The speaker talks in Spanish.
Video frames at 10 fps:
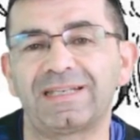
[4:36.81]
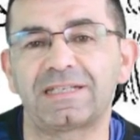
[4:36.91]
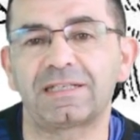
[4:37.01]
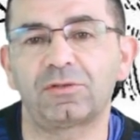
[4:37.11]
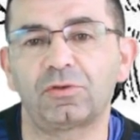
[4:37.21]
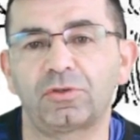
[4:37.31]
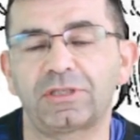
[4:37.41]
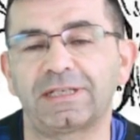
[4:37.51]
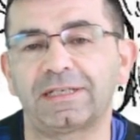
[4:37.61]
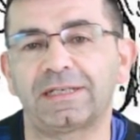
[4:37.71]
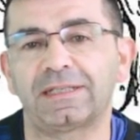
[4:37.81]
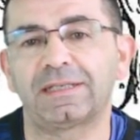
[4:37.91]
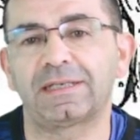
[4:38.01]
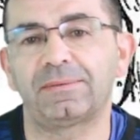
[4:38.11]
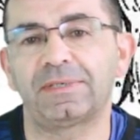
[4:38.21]
ese dolor tan
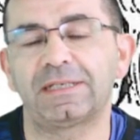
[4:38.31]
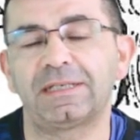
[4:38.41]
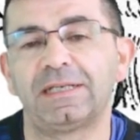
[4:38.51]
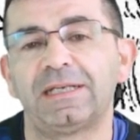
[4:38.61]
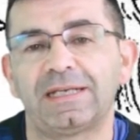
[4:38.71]
grande que viene